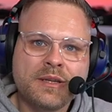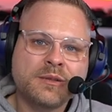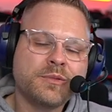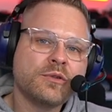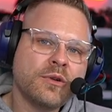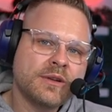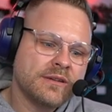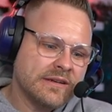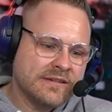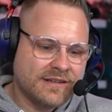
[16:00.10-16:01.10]
nicht
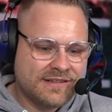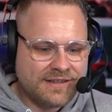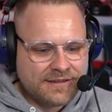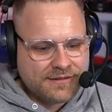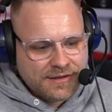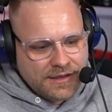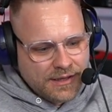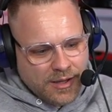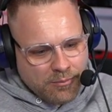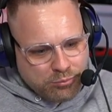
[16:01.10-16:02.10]
bedeutet, dass das jetzt
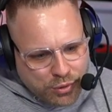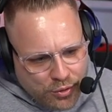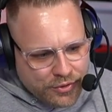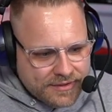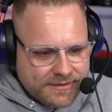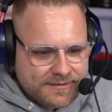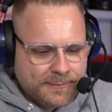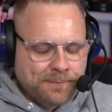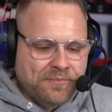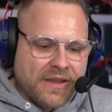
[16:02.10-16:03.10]
blöd ist.
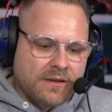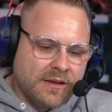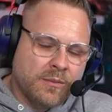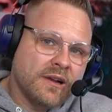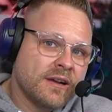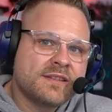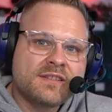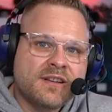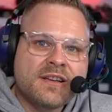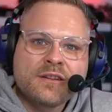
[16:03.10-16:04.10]
Denn man kann sich
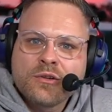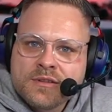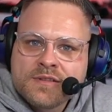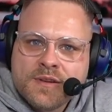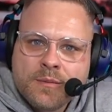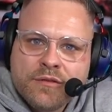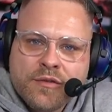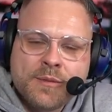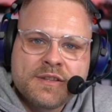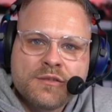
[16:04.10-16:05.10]
da ja trotzdem
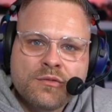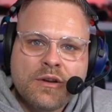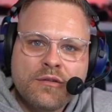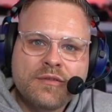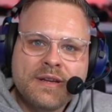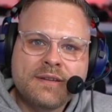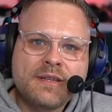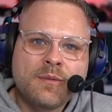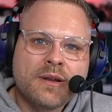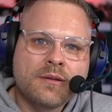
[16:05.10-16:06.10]
Informationen drauflegen,
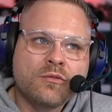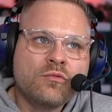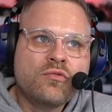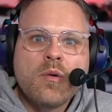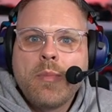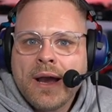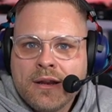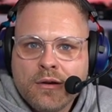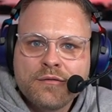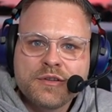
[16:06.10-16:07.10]
die man nur
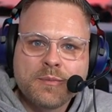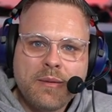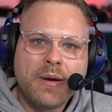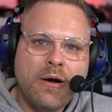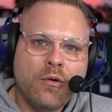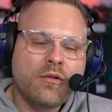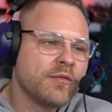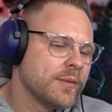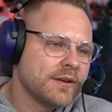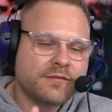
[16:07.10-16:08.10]
beiläufig mal braucht,
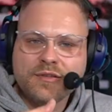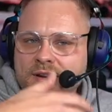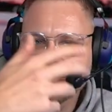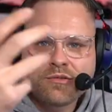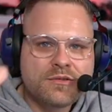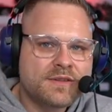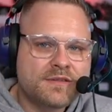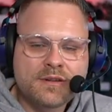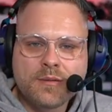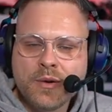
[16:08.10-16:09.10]
wenn man vielleicht kurz
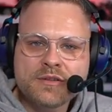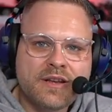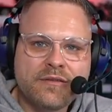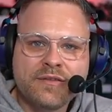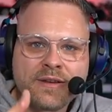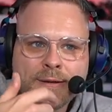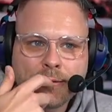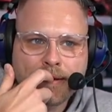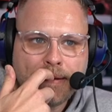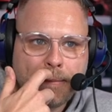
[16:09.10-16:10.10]
in eine Box reinfährt
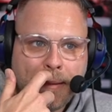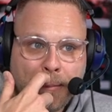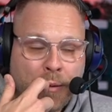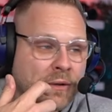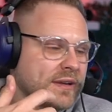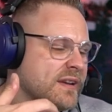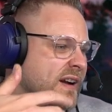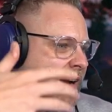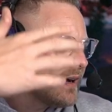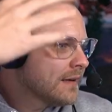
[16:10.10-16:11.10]
oder bei Paul
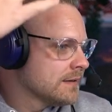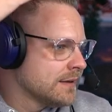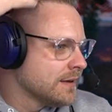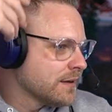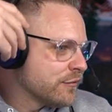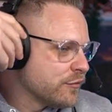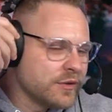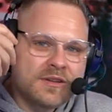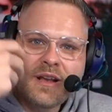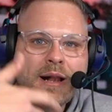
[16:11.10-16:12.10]
Ricard
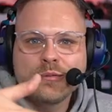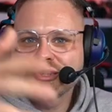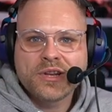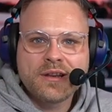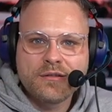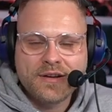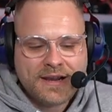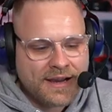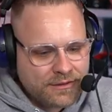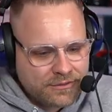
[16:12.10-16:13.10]
gefühlt die halbe Strecke auf der
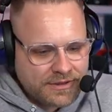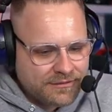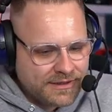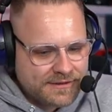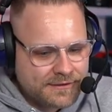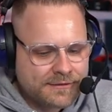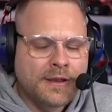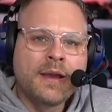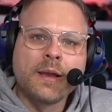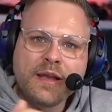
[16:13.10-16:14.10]
Geraden unterwegs ist.
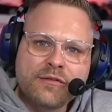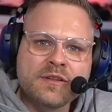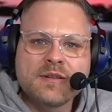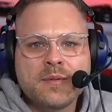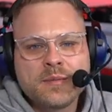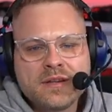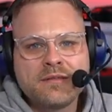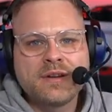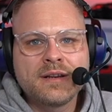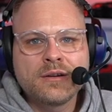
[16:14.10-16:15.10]
Ich finde es aber
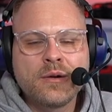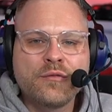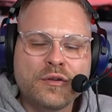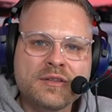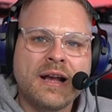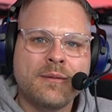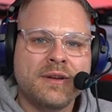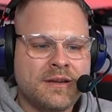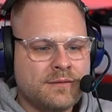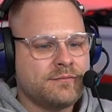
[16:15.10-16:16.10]
mittlerweile
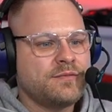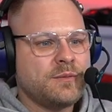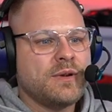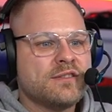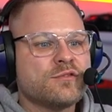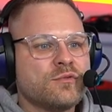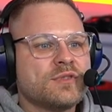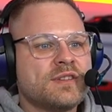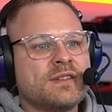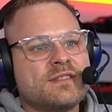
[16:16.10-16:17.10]
komfortabler, wenn man so
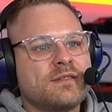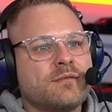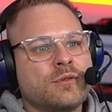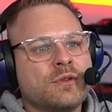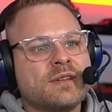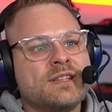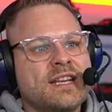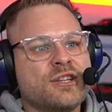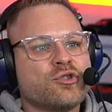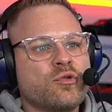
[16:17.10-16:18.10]
sitzt und einen
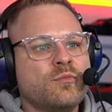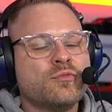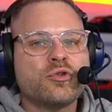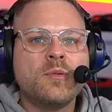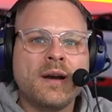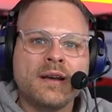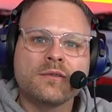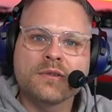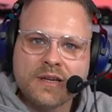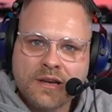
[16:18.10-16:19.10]
Dash oben drüber hat
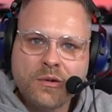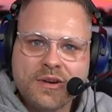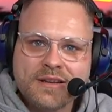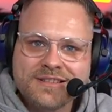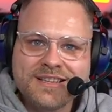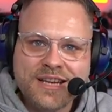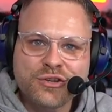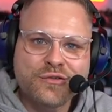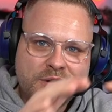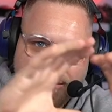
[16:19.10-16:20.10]
und genau das
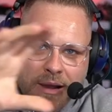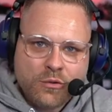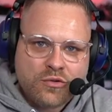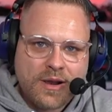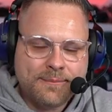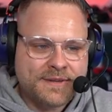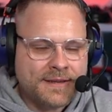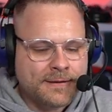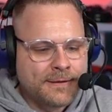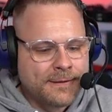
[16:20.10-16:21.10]
Dash von dem Auto abdeckt.